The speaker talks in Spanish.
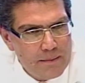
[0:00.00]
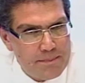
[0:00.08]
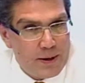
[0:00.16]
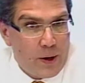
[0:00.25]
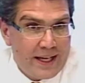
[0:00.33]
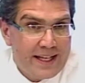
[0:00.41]

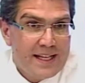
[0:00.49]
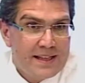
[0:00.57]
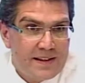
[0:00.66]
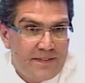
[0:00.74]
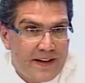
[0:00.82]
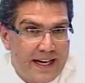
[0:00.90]
pero hay que
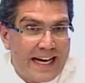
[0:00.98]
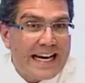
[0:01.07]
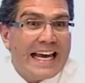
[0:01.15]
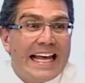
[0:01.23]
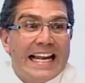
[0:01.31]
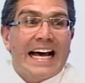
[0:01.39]

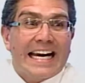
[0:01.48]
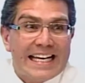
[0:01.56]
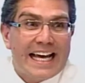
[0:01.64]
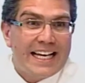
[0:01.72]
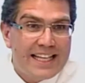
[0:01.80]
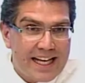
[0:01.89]
identificar que la
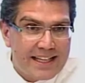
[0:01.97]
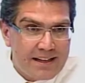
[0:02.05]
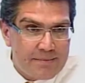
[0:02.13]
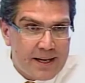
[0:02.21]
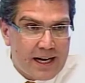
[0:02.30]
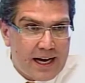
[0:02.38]
realidad
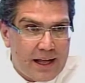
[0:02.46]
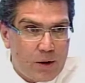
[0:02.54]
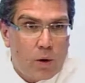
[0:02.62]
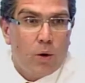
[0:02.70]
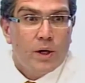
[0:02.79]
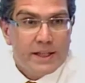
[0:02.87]
del
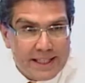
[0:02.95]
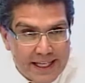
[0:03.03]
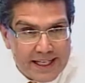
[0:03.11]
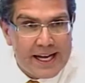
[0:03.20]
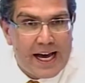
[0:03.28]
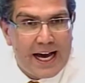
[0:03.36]
mercado hoy
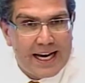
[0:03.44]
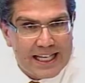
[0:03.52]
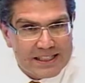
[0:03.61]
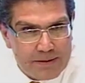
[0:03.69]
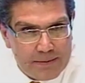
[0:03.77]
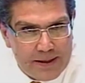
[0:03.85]
tiene a
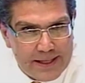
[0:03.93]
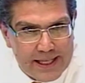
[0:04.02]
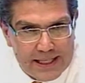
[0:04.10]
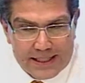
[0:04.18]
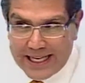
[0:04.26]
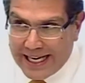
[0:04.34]
las
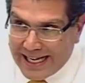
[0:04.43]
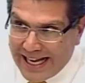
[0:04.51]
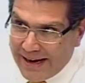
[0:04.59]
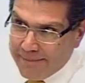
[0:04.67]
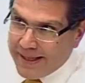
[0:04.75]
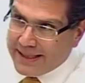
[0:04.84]
bebidas que
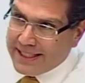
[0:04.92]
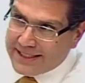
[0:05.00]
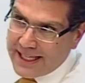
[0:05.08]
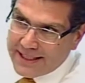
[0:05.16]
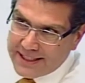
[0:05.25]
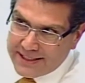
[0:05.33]
claramente
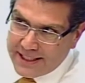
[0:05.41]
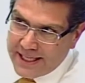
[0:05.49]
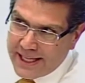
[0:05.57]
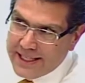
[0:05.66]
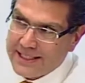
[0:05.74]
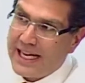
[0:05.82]
están
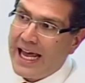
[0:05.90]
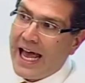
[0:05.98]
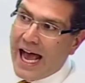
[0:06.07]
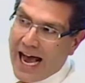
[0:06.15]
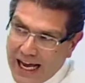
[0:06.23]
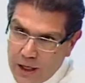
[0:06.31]
destinadas
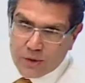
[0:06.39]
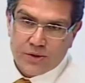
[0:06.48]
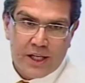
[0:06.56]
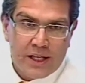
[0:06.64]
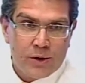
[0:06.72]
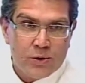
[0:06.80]
a los
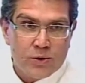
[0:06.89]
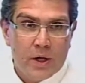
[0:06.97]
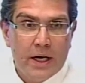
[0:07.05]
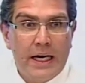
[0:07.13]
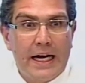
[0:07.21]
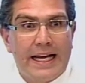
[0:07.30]
niños
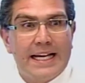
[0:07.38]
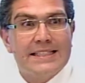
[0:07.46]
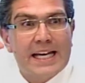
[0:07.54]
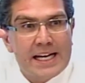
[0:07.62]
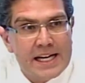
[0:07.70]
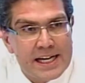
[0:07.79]
que
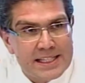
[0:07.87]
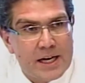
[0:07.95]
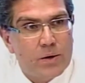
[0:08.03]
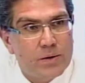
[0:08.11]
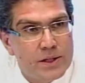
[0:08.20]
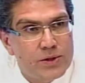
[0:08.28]
están en
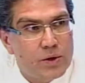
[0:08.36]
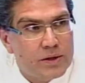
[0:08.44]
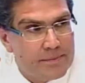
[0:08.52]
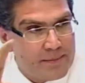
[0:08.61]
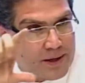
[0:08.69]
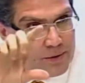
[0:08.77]
esa condición
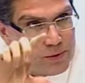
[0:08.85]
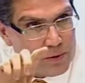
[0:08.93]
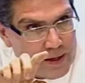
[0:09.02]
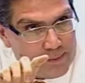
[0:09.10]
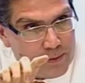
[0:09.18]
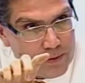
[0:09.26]
de menos de un
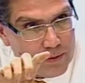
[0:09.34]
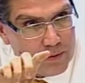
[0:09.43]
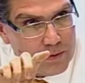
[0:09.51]
gramo